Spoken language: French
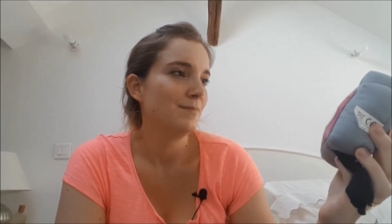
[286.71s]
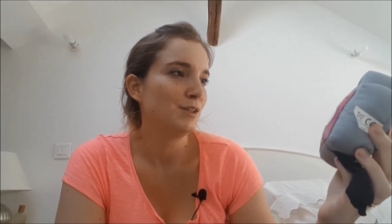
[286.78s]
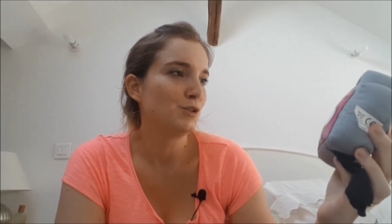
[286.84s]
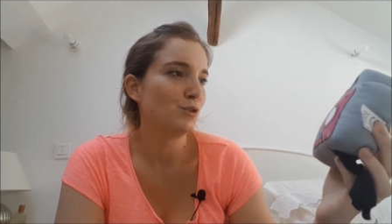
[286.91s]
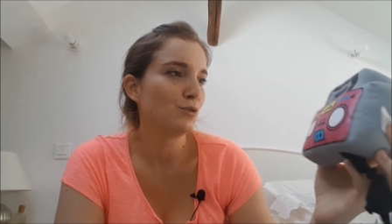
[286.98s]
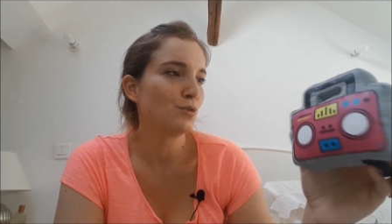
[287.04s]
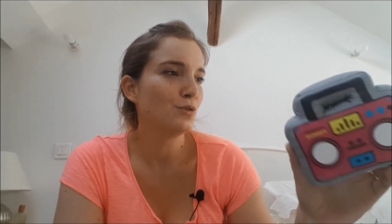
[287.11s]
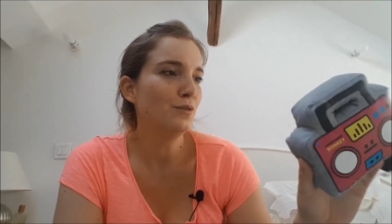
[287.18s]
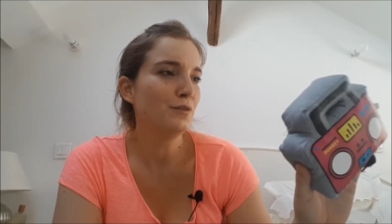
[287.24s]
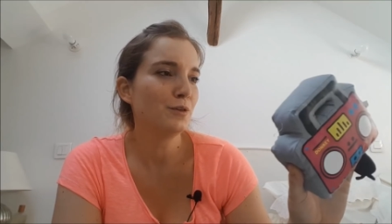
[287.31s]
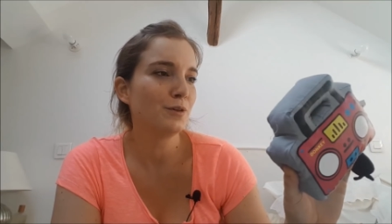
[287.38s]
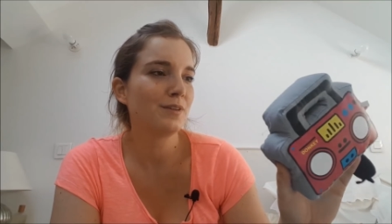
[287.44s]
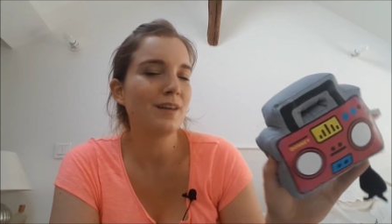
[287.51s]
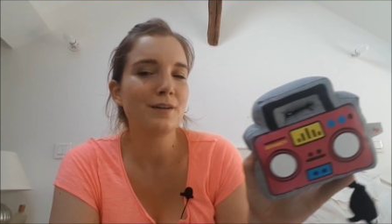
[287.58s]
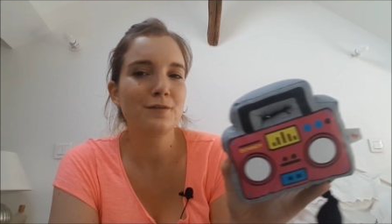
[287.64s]
Je trouve
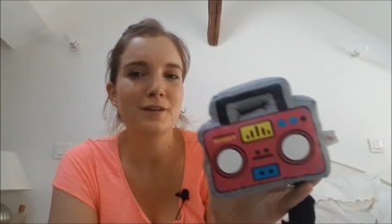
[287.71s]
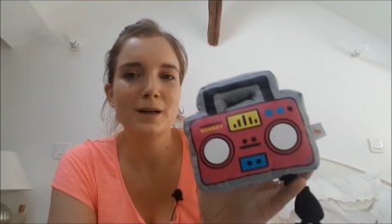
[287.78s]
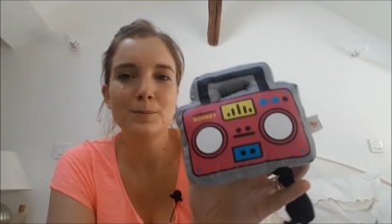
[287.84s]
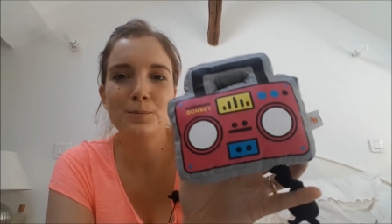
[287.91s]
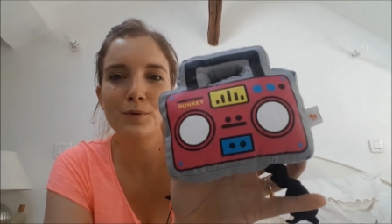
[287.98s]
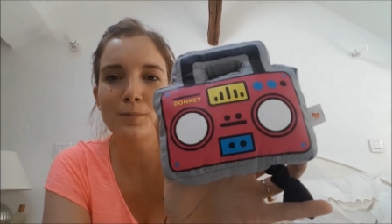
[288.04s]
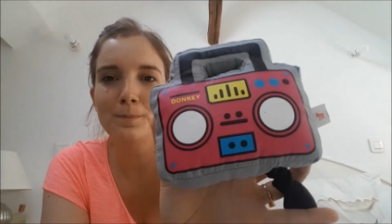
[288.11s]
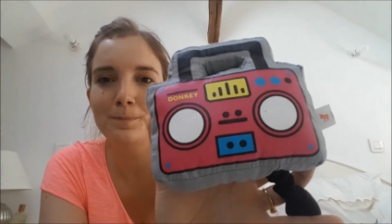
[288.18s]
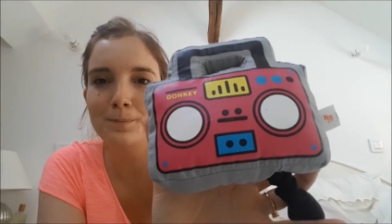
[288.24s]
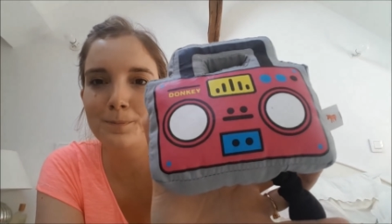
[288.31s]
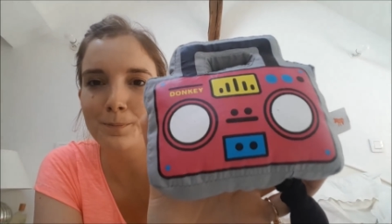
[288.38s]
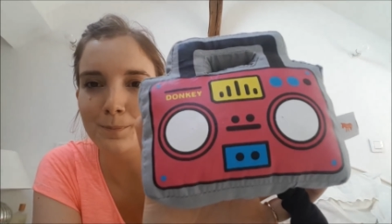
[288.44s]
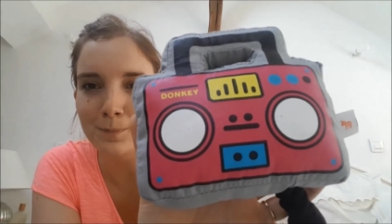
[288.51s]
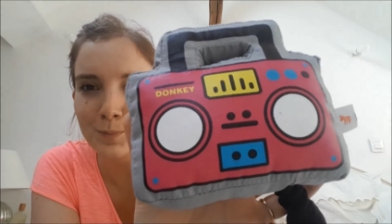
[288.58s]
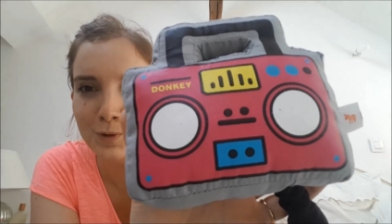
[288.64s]
que ça fait un peu
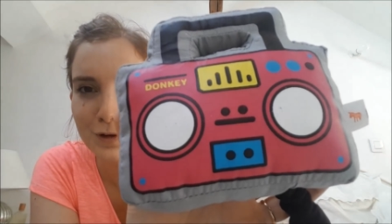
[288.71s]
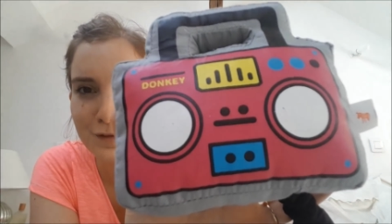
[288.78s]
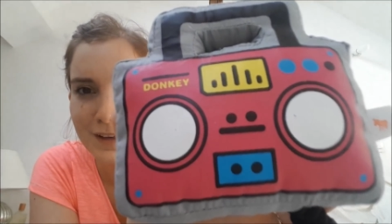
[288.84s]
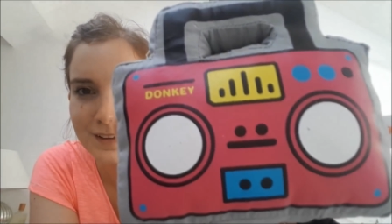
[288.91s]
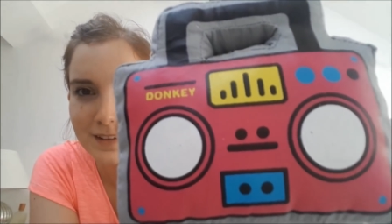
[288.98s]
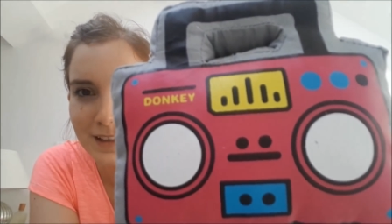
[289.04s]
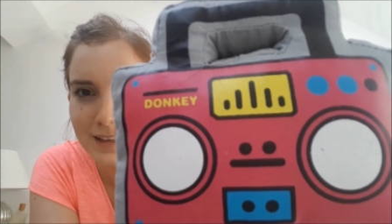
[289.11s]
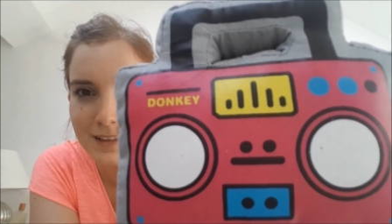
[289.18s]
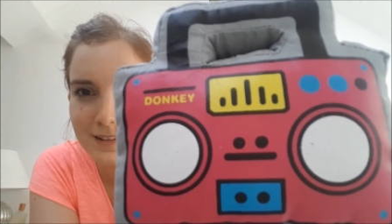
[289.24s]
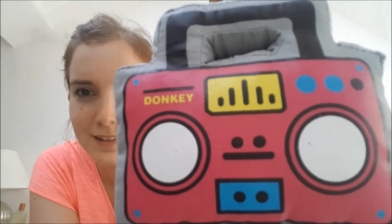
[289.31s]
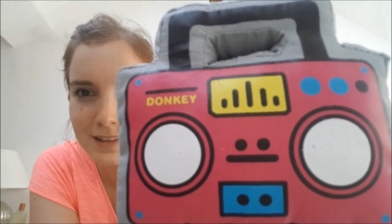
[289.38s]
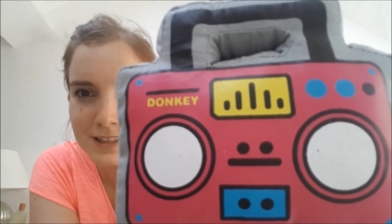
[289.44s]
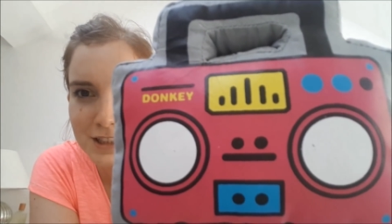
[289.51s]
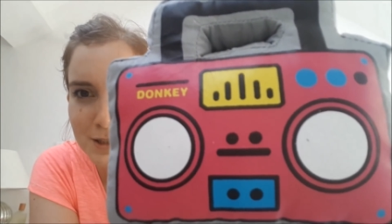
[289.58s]
mauvaise qualité.